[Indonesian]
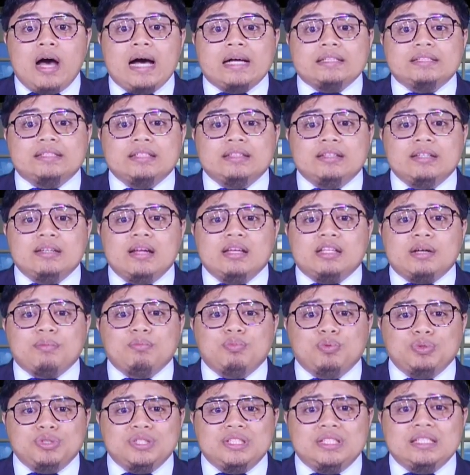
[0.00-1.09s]
aksi tidak
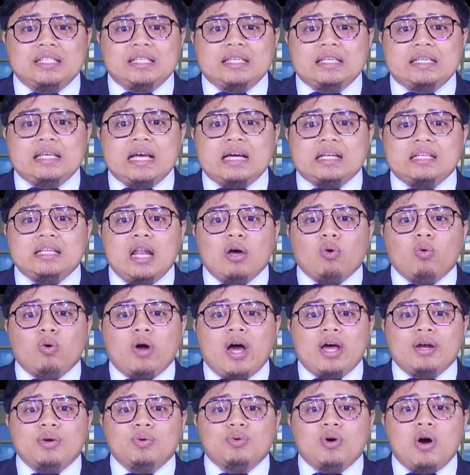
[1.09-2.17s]
terpuji yang dilakukan